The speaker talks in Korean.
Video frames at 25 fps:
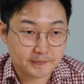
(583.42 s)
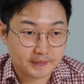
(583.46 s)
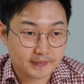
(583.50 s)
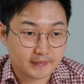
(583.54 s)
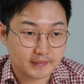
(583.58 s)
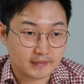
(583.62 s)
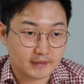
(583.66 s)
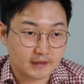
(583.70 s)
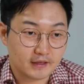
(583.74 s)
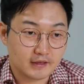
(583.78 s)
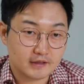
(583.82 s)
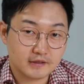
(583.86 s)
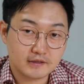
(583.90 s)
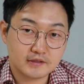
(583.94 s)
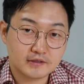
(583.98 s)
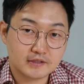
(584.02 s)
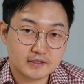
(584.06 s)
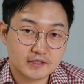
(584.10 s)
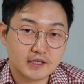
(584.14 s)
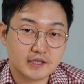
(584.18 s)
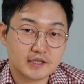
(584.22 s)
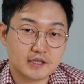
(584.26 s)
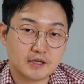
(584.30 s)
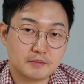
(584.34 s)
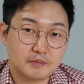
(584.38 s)
음,
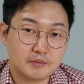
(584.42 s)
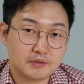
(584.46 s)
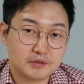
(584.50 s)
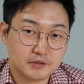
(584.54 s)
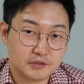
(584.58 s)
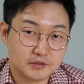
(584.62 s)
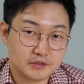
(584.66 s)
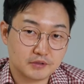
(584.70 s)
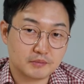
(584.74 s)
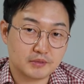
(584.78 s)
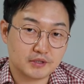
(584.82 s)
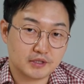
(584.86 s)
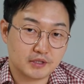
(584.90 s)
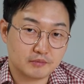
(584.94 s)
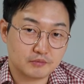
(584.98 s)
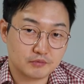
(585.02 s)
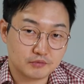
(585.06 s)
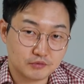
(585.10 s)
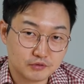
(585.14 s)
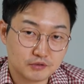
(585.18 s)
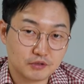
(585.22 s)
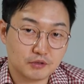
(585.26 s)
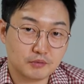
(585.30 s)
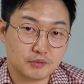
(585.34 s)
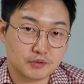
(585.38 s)
시간 한번 서점에서 한번
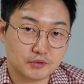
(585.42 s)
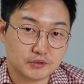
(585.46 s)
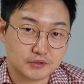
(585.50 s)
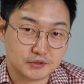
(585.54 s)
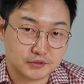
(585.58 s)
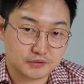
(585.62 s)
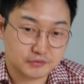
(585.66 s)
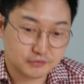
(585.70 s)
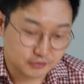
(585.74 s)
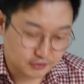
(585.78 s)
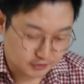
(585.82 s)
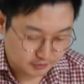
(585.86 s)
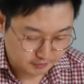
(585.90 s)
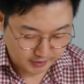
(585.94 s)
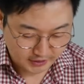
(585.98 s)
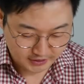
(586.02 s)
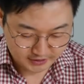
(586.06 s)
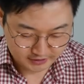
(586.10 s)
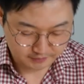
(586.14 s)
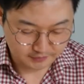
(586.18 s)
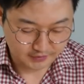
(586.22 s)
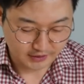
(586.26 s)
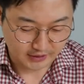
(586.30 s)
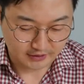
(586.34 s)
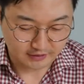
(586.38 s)
훑어보시고
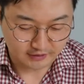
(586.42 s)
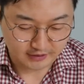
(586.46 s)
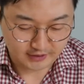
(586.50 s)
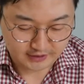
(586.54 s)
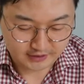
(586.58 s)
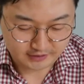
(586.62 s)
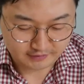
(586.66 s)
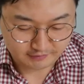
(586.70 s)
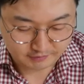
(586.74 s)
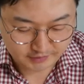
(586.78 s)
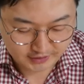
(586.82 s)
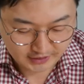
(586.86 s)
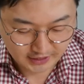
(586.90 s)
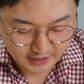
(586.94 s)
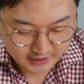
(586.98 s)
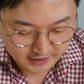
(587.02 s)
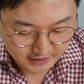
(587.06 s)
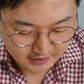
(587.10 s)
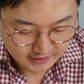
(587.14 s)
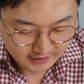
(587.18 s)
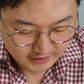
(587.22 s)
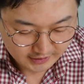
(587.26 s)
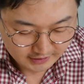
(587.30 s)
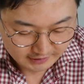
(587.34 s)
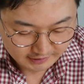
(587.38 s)
구입하시면 될 것 같습니다.
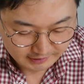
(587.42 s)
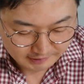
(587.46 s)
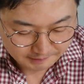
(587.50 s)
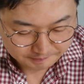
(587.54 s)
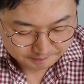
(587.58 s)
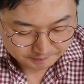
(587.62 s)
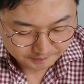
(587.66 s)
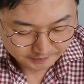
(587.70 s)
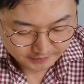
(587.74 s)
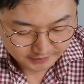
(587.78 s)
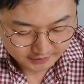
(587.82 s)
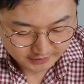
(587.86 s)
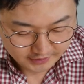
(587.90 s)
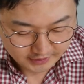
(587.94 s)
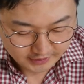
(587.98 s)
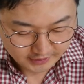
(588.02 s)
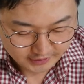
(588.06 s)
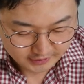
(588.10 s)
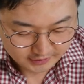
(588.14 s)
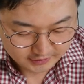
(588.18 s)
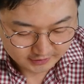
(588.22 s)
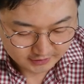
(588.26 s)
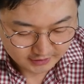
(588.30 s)
네, 그